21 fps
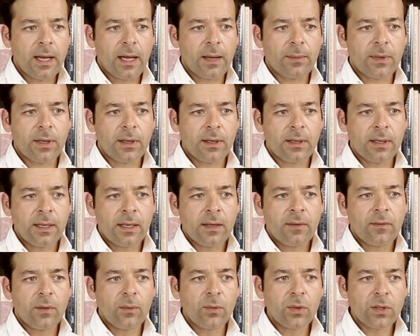Aber
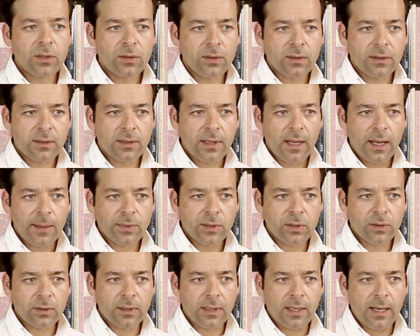wir müssen uns
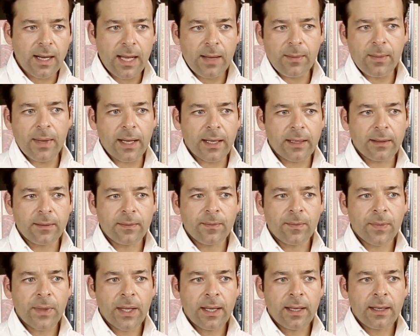absolut klar
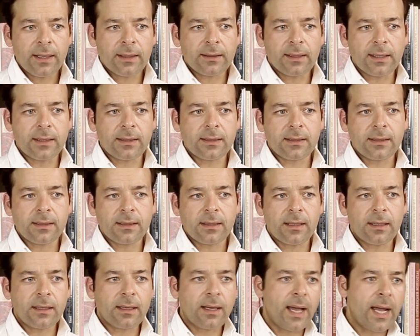machen,
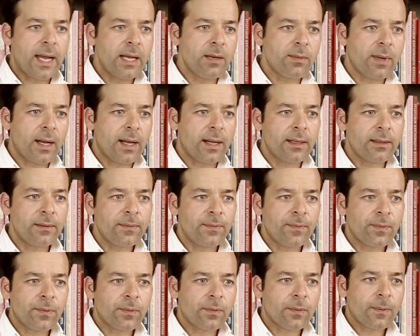dass
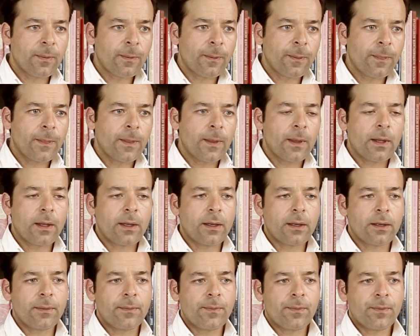einmal
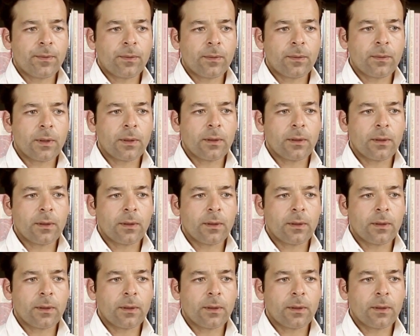ähm,